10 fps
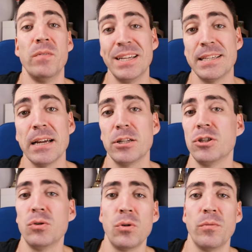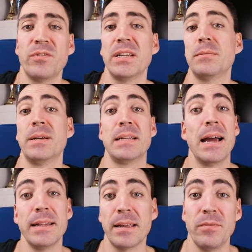wie gesagt, in Zukunft, es wird
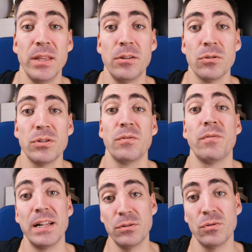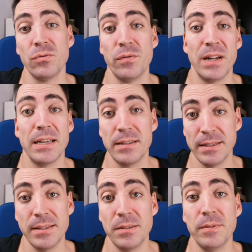einige Videos, falls du vielleicht
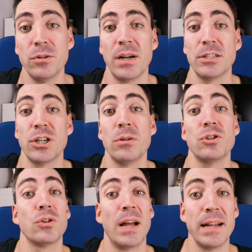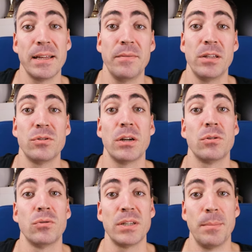jetzt das Video gerade schaust, schon einige Videos
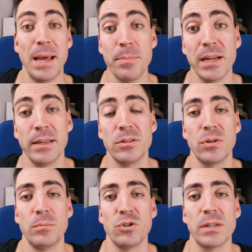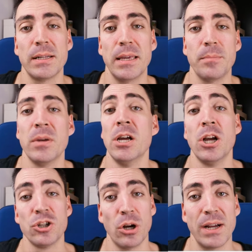auch in unserem Lernpaket zu den Muskeln geben.
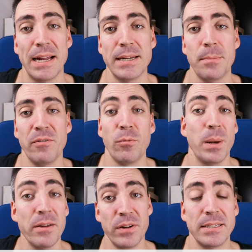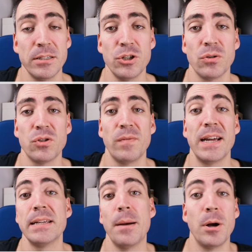Schau gern da mal vorbei, vielleicht ist schon
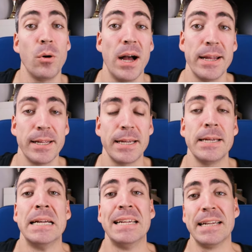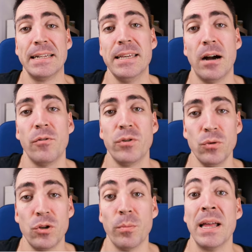soweit, aber auch einige dann hier auf
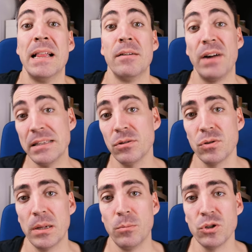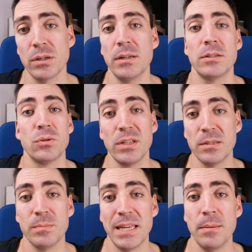YouTube. Falls du zu den Muskeln, zu
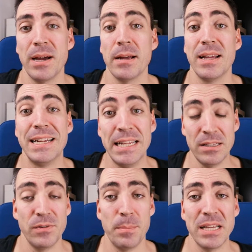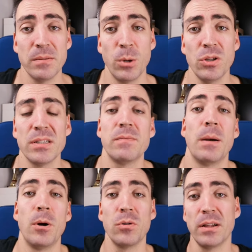diesem Thema nichts verpassen möchtest,
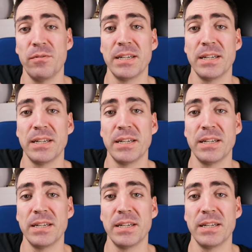wir haben auch einen